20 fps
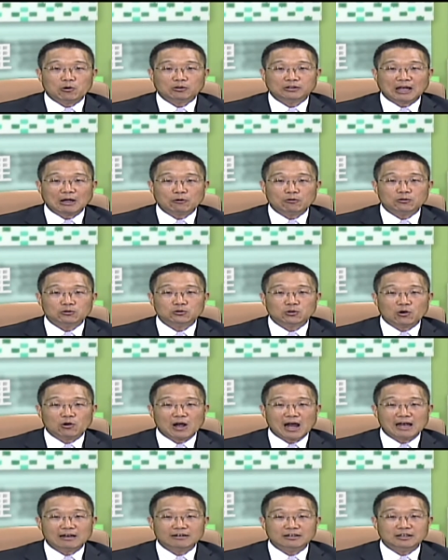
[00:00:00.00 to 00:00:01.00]
国太空
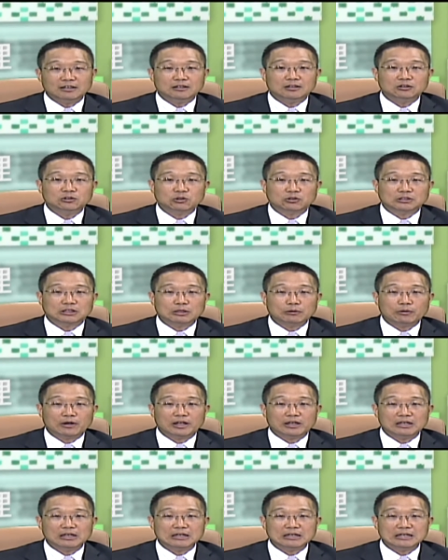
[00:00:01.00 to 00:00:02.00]
梭案例就成
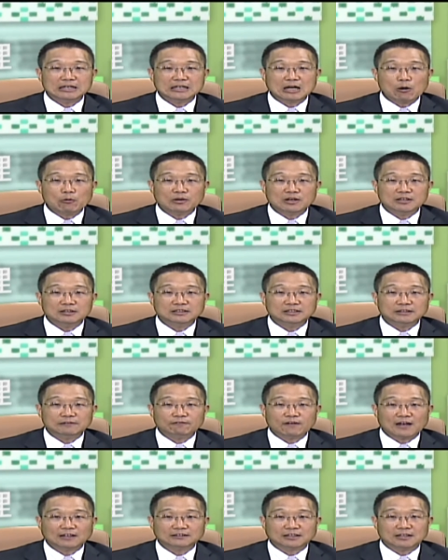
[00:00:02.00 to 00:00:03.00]
为因高科技
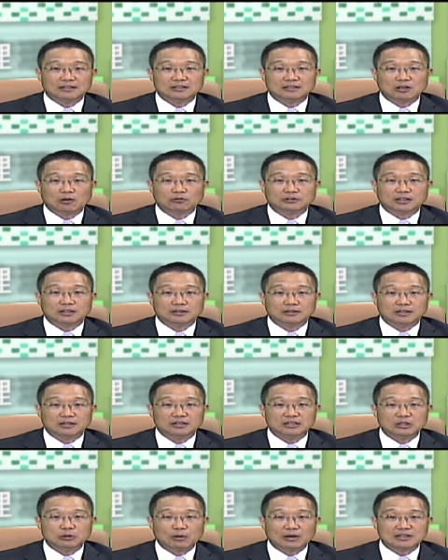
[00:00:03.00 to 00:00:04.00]
发展造成
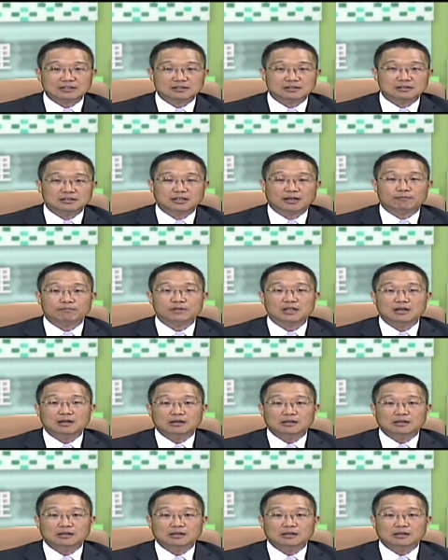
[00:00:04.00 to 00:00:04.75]
的意外事件，